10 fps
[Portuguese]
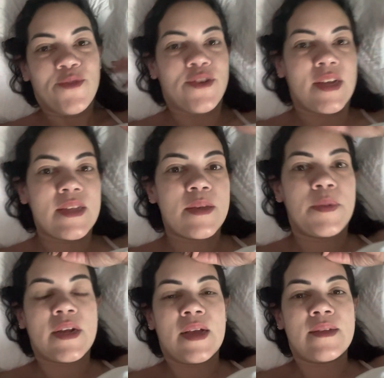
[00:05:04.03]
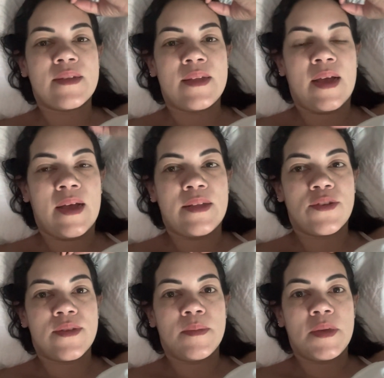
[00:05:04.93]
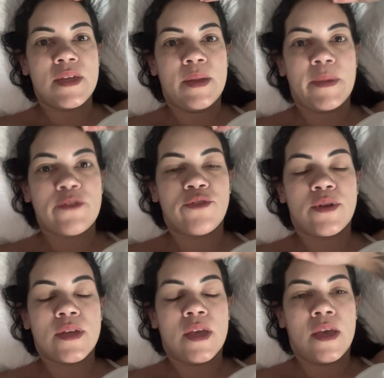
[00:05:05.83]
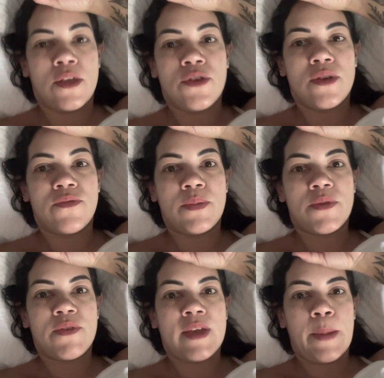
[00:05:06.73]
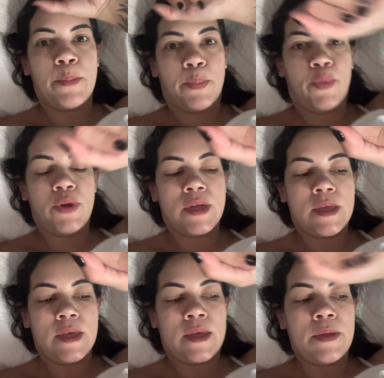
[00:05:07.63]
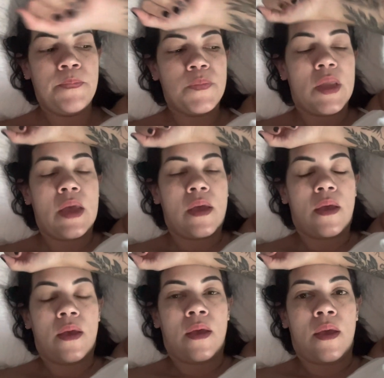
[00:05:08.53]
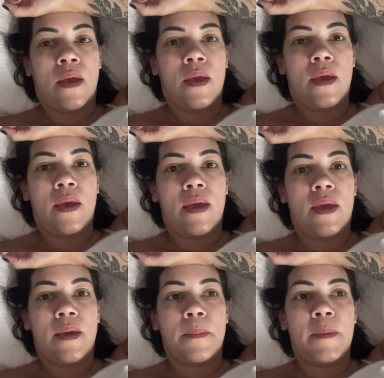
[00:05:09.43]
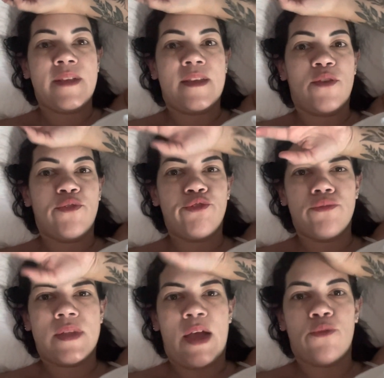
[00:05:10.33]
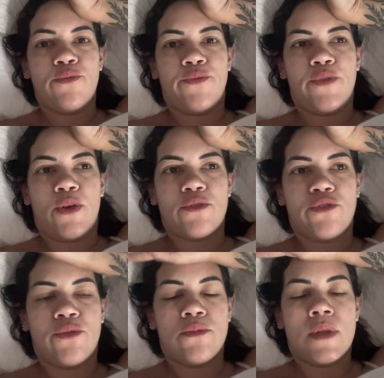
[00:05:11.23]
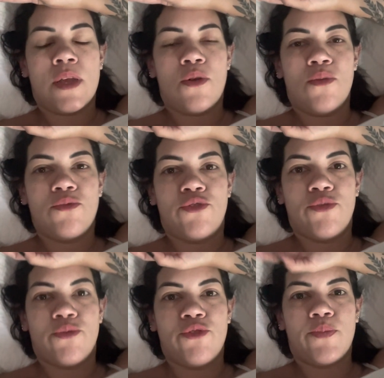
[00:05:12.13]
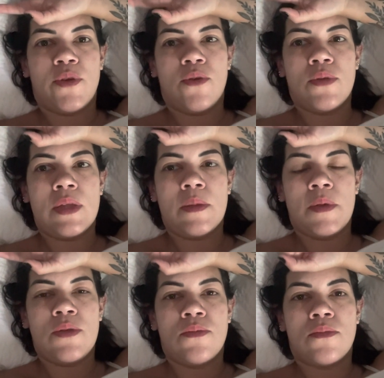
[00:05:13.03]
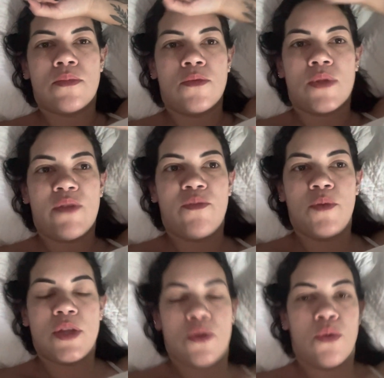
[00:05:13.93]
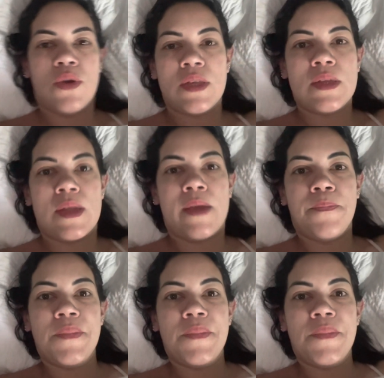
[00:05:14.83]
direto aqui pra casa da nossa amiga, da pastora Kenya. Vamos ficar por aqui. É, mas aí eu vou juntar o vlog de ontem com o de hoje, porque ontem também não, não teve muita coisa, né?